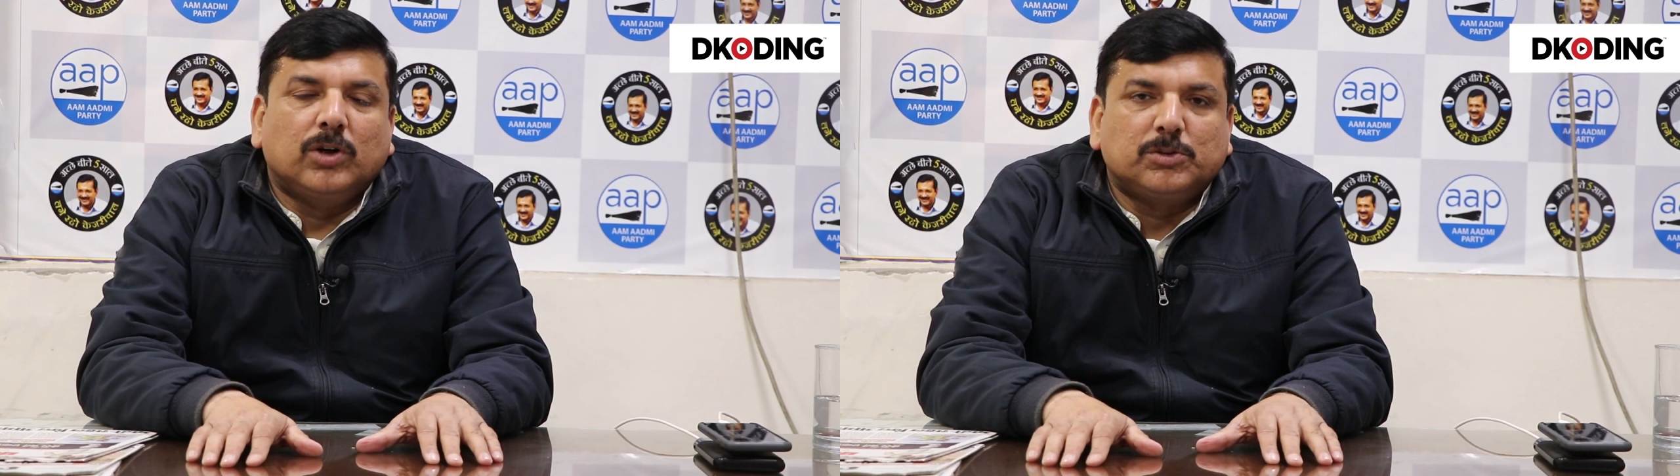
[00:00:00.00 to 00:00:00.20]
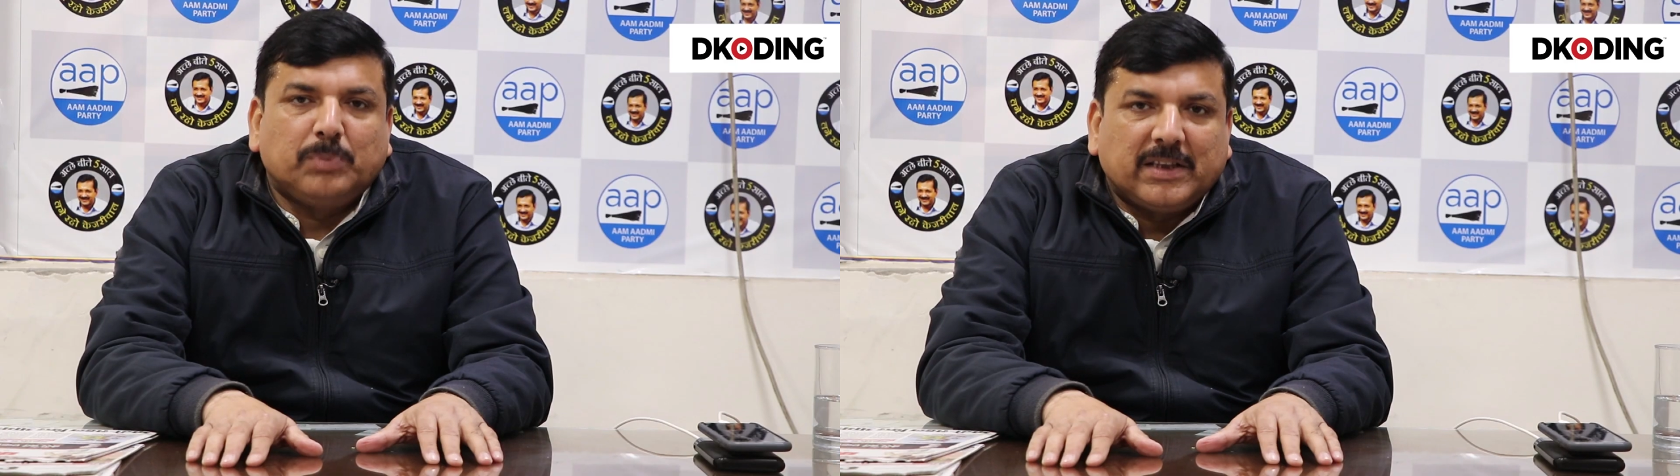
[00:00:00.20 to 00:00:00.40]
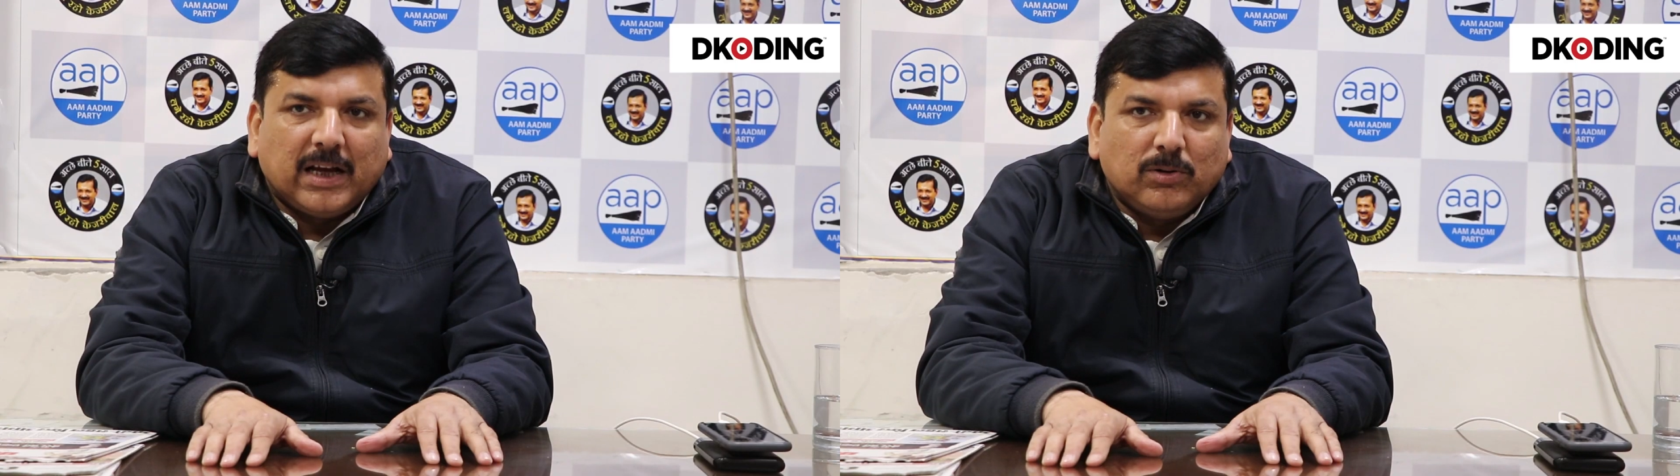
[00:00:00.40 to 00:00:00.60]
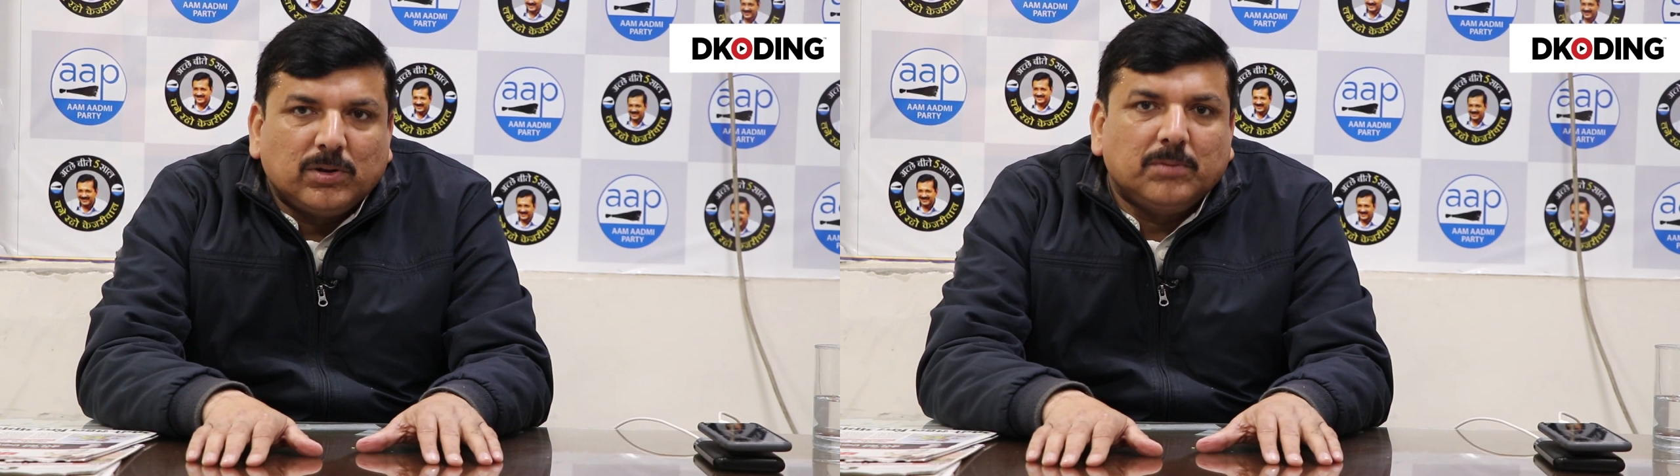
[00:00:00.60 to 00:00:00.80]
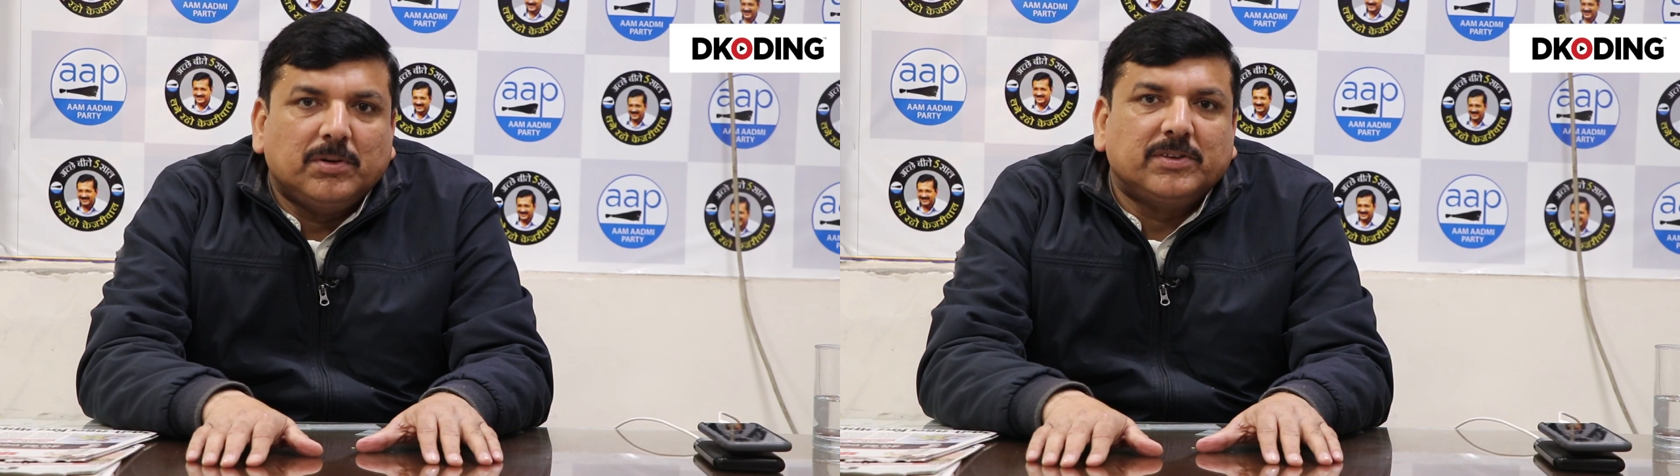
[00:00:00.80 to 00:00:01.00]
जो अस्पतालों
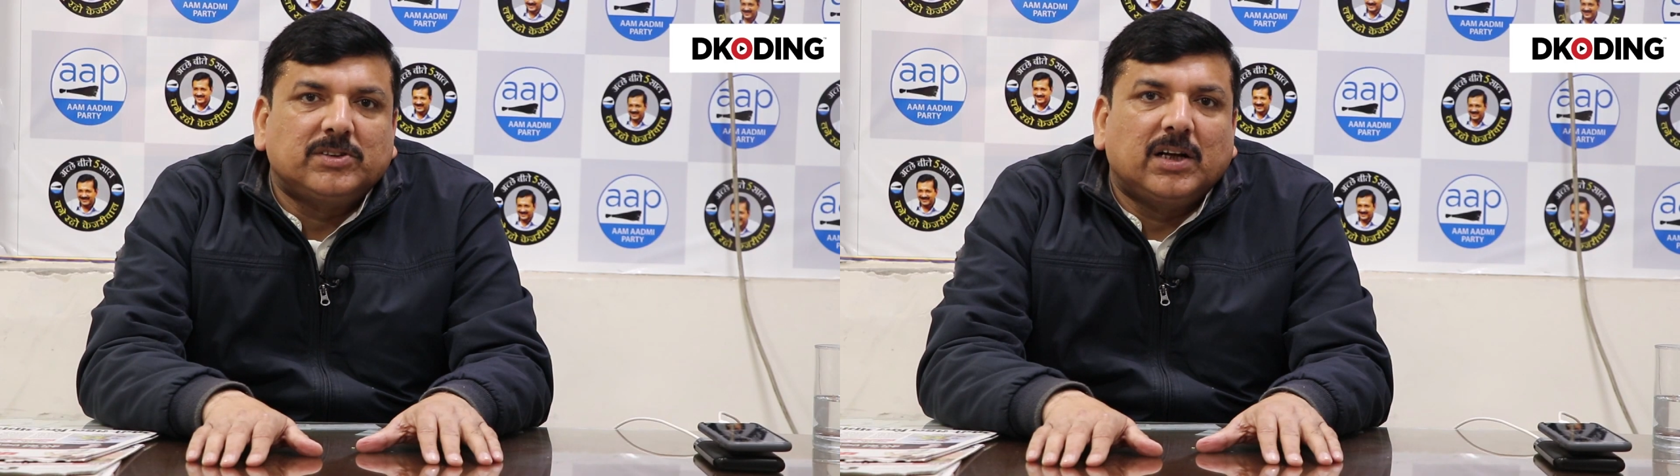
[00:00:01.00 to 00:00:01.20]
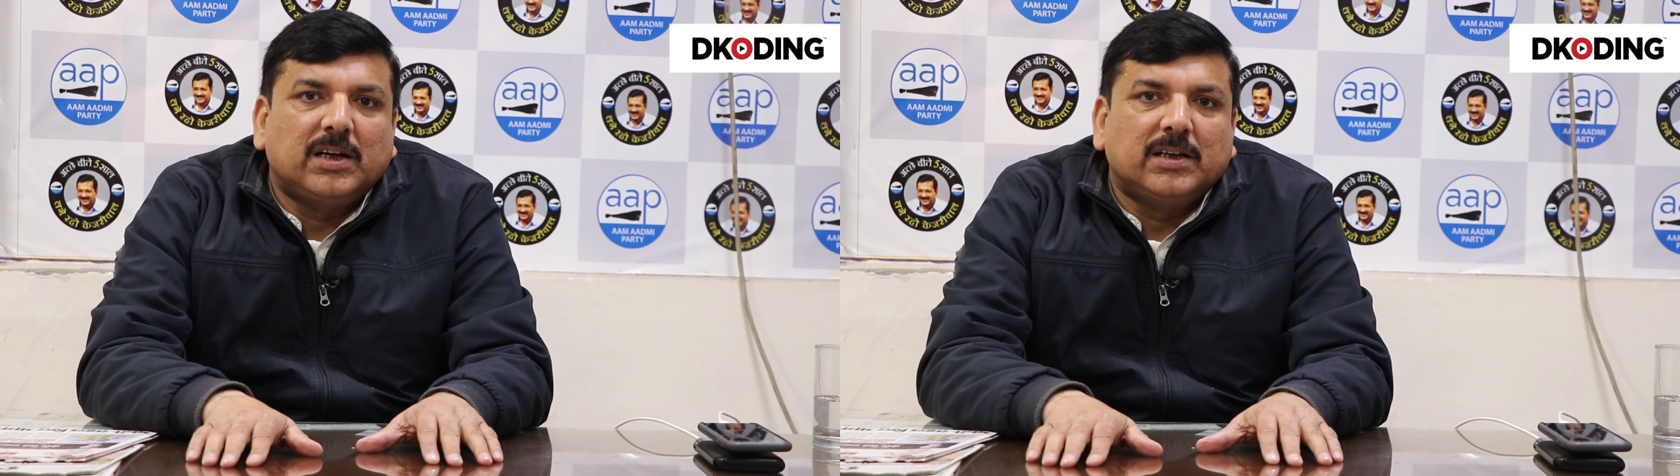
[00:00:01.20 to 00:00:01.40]
की व्यवस्था